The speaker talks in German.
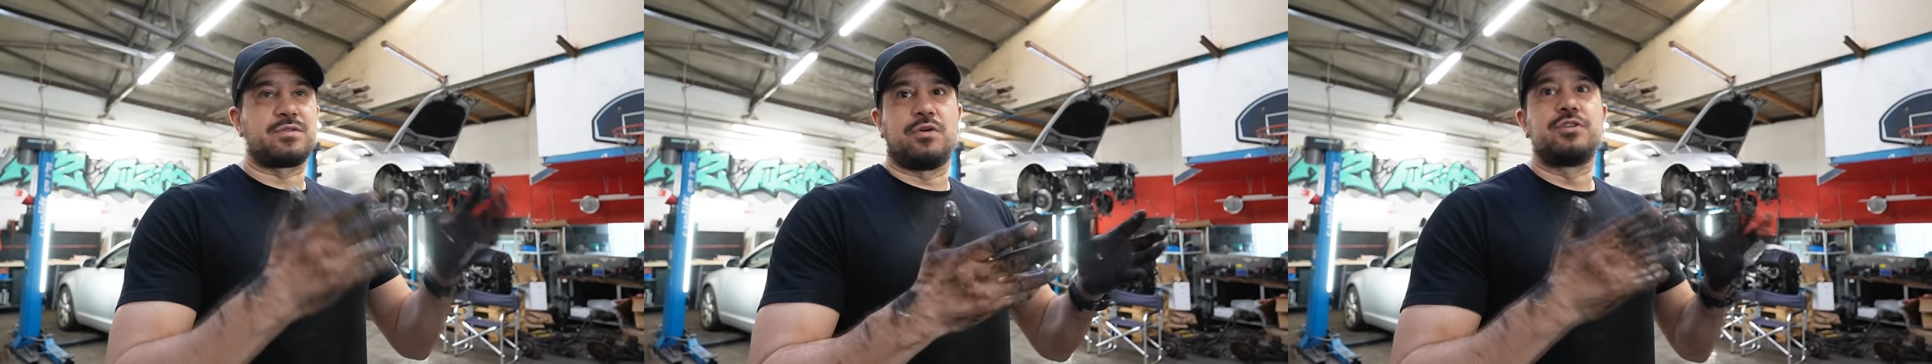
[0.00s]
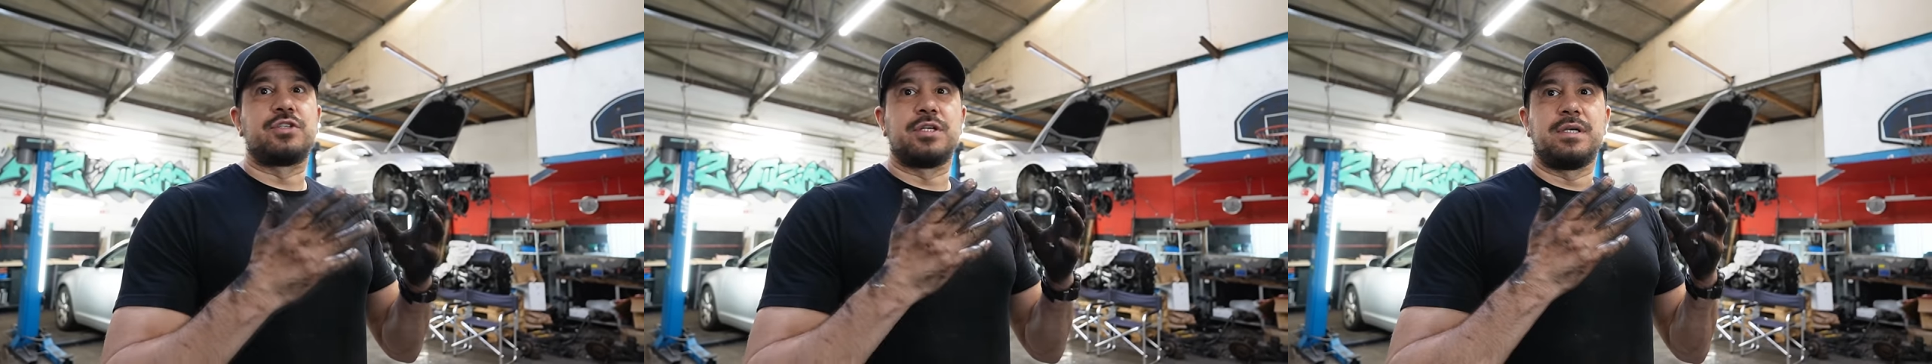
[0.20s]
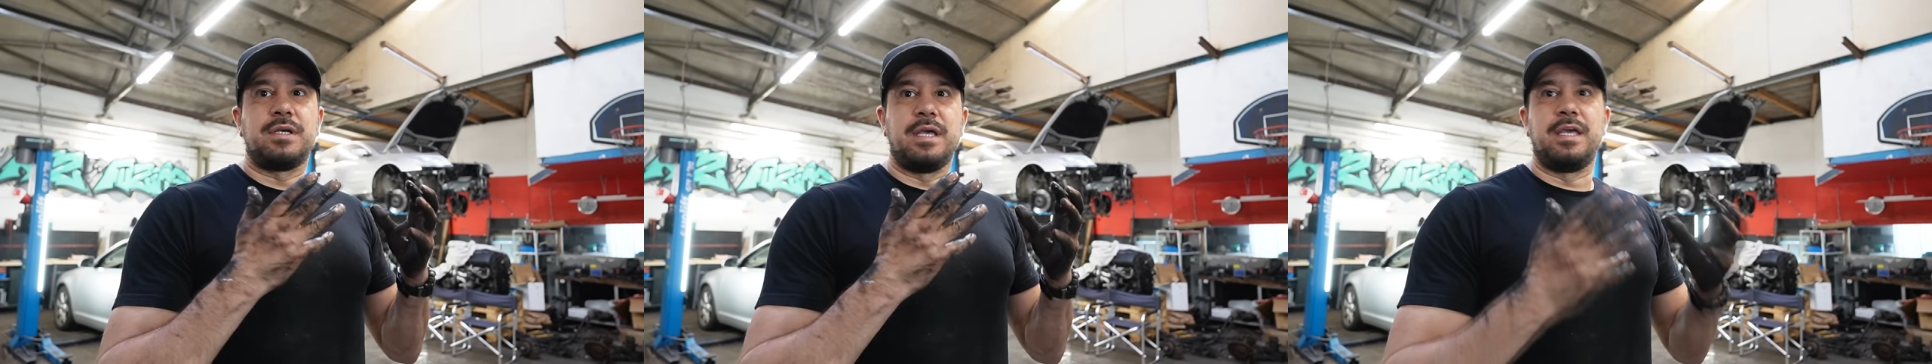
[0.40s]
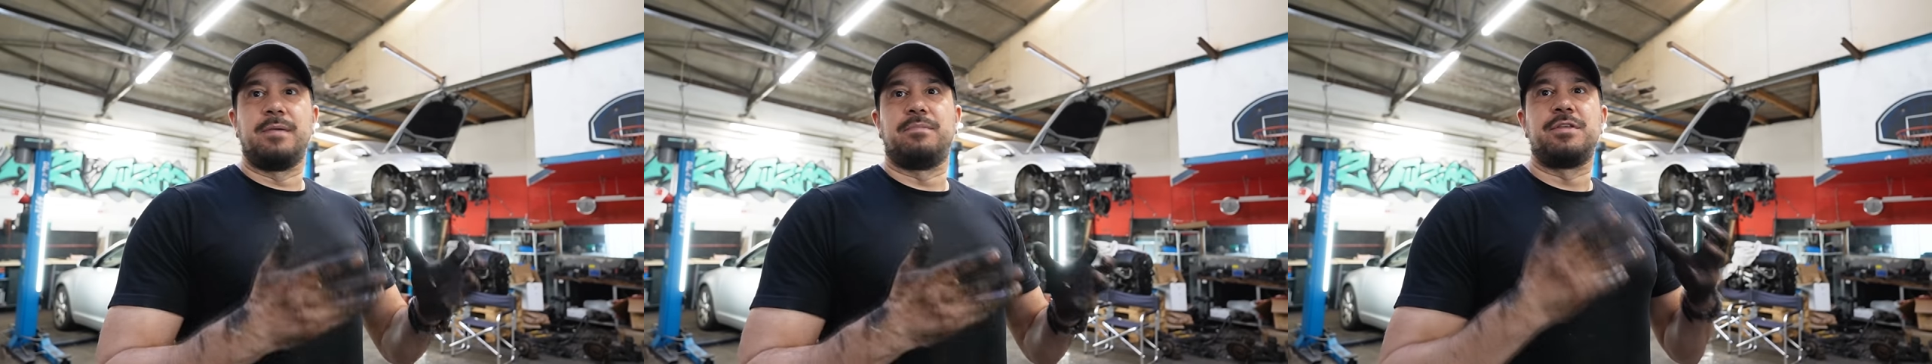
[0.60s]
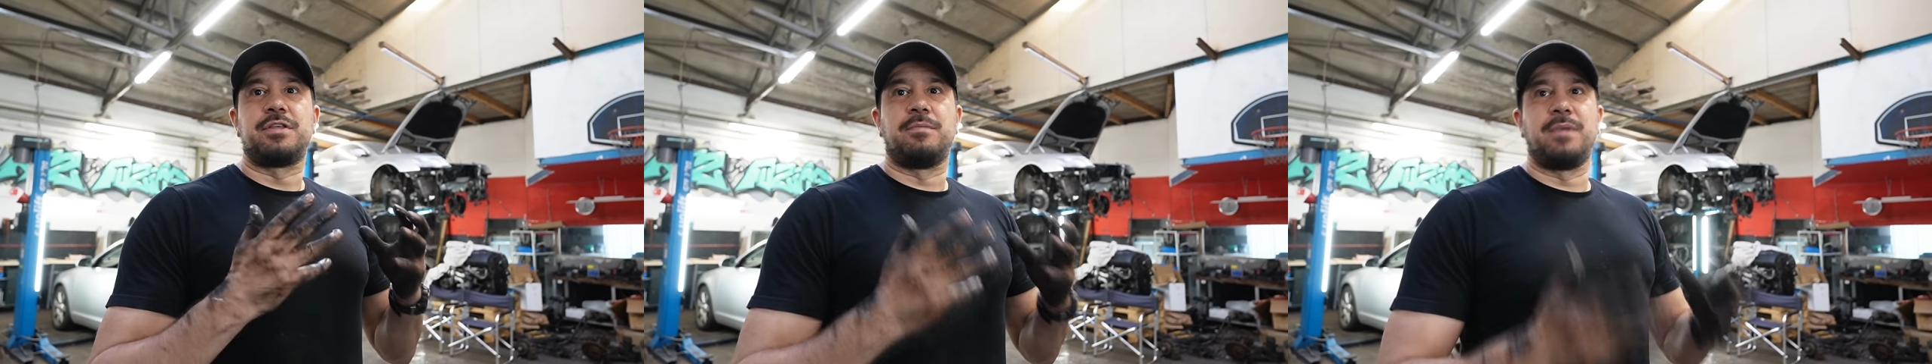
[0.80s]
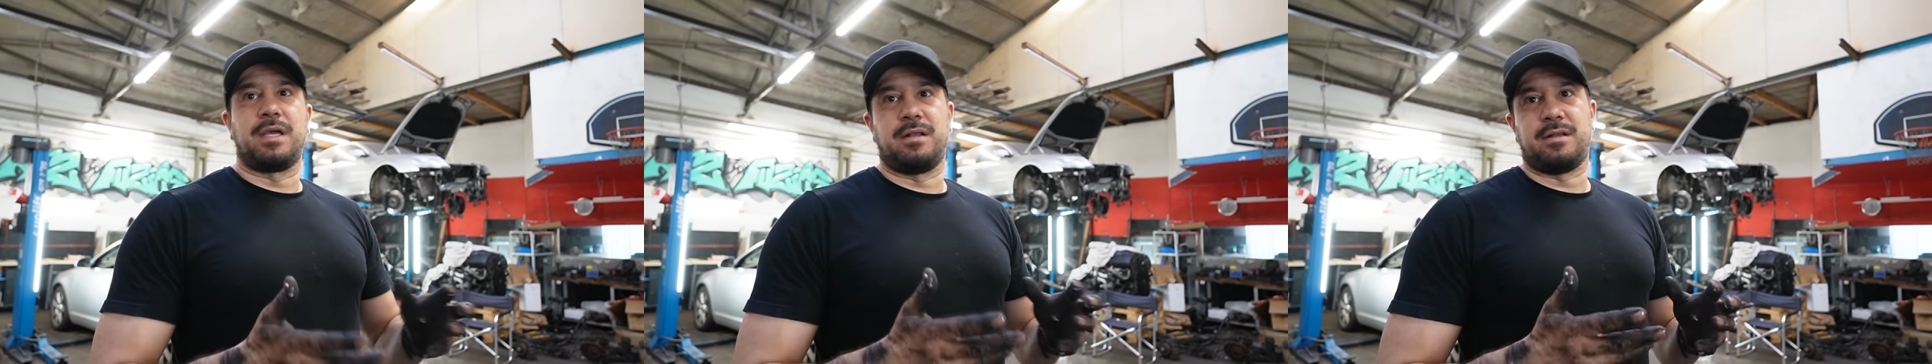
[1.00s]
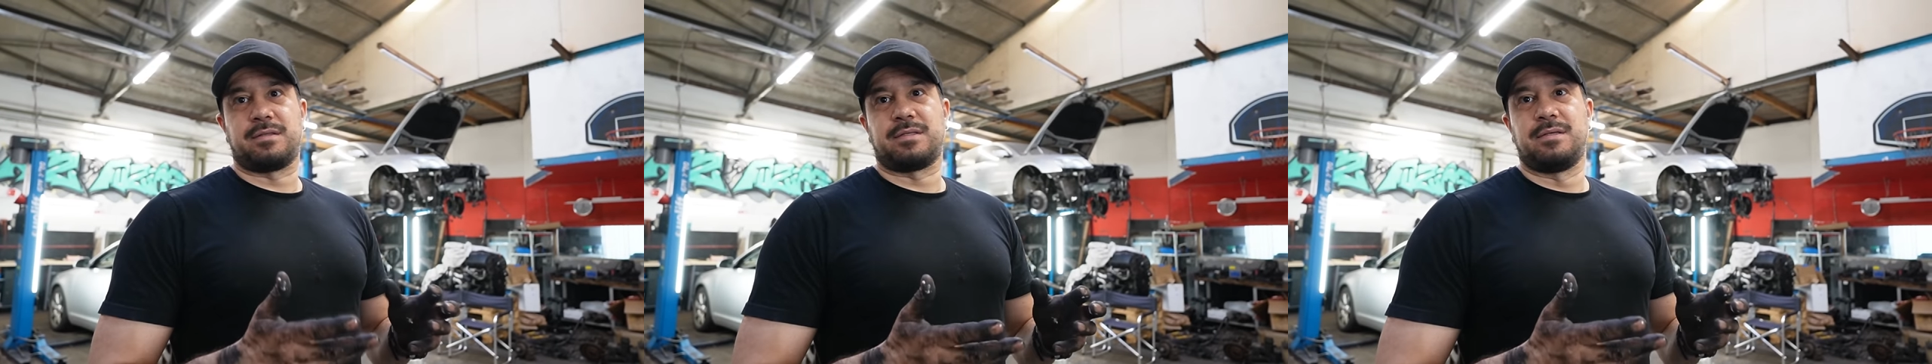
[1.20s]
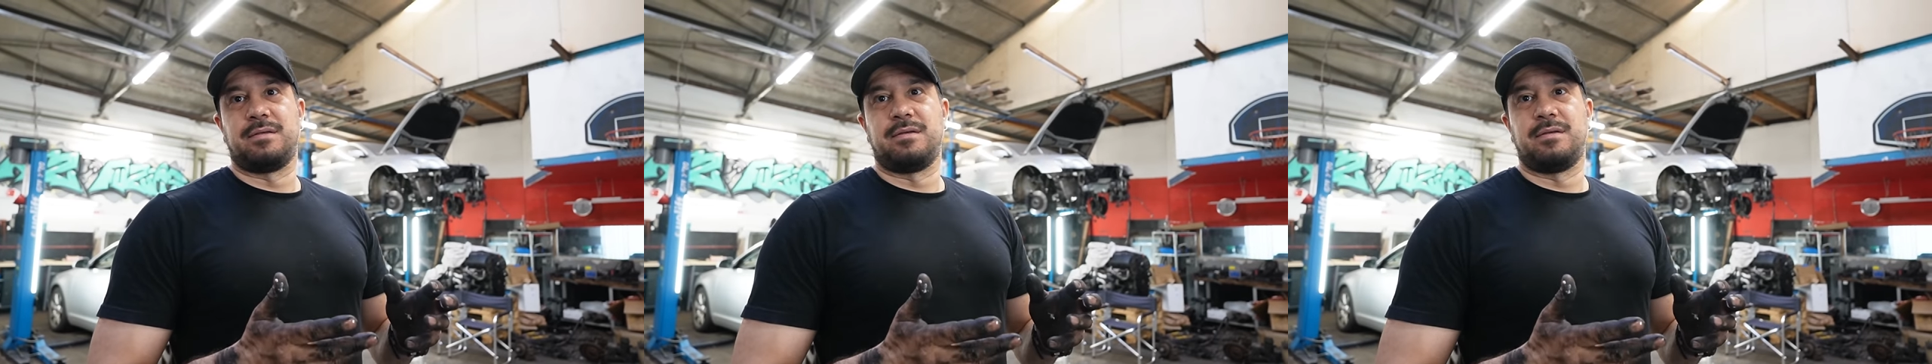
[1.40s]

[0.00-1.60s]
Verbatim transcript: solche erhebliche Mängel hat.